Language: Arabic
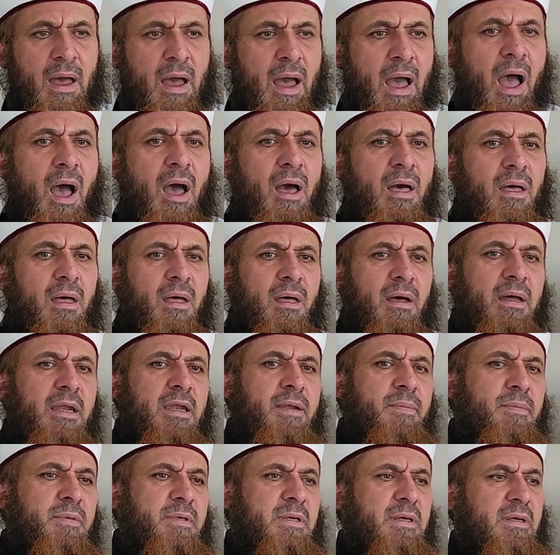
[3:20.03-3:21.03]
حق
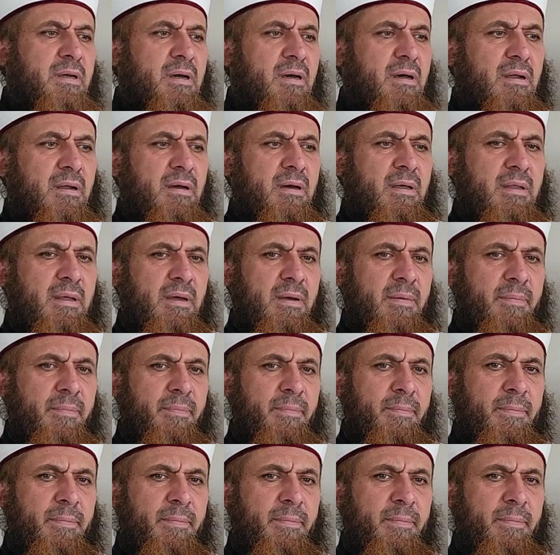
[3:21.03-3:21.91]
الابتكار هذا